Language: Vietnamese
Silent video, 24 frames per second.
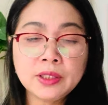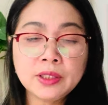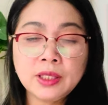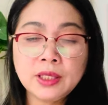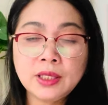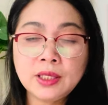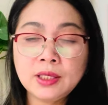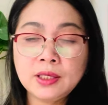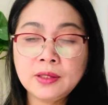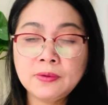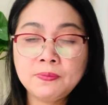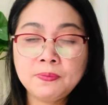
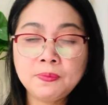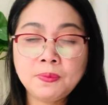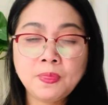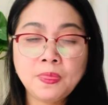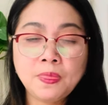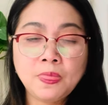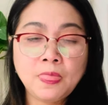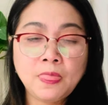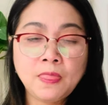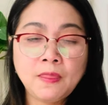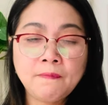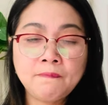gì
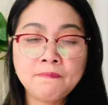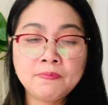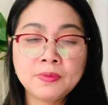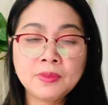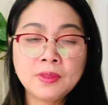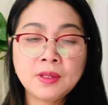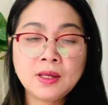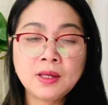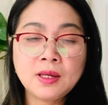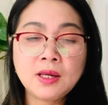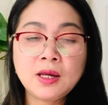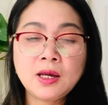
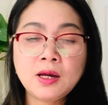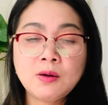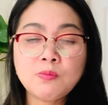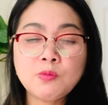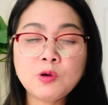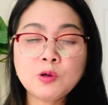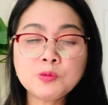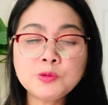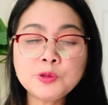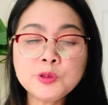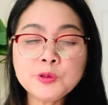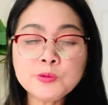
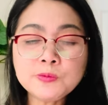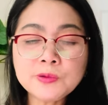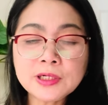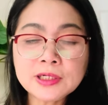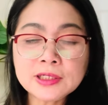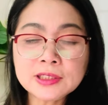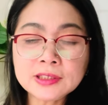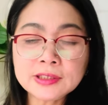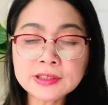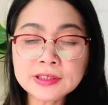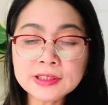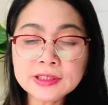một chút năng
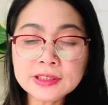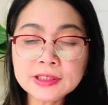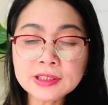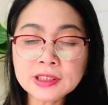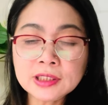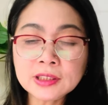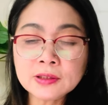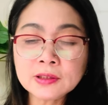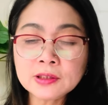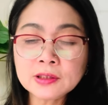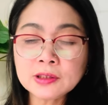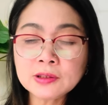lượng tích
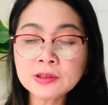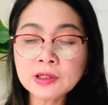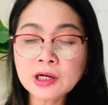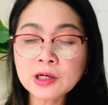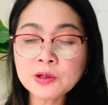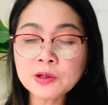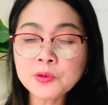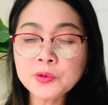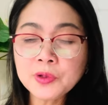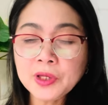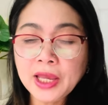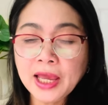cực à,
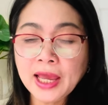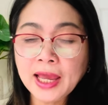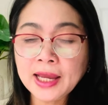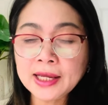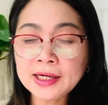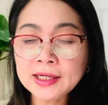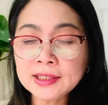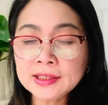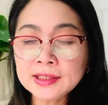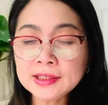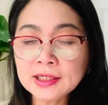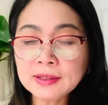cuối ngày
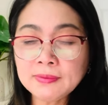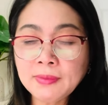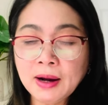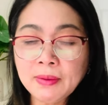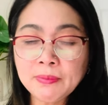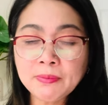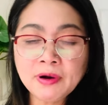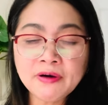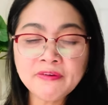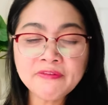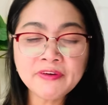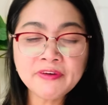đến từ
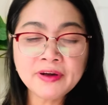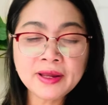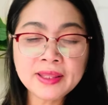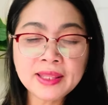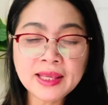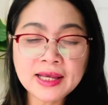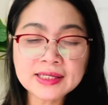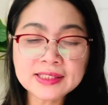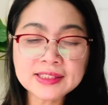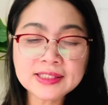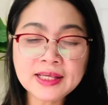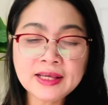bác bảo vệ
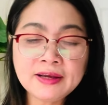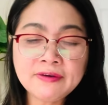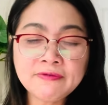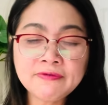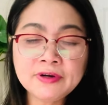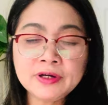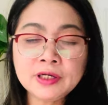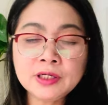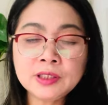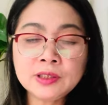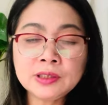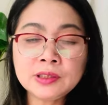nhà sen
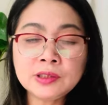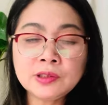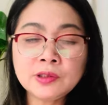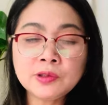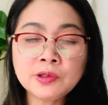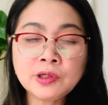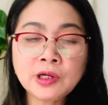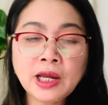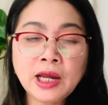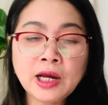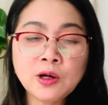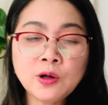với
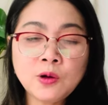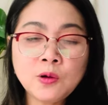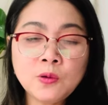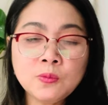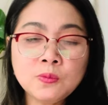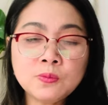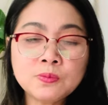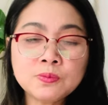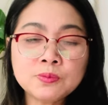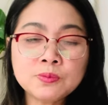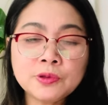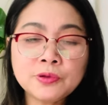ca khúc
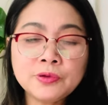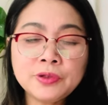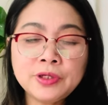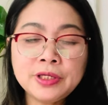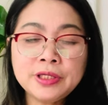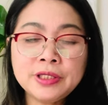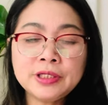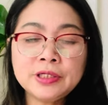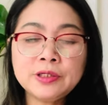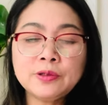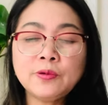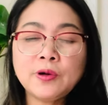tôi đi
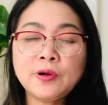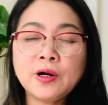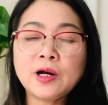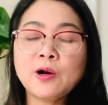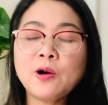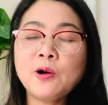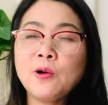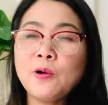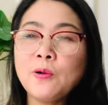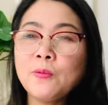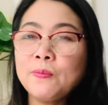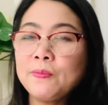giữa hoàng
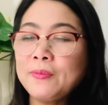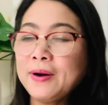hôn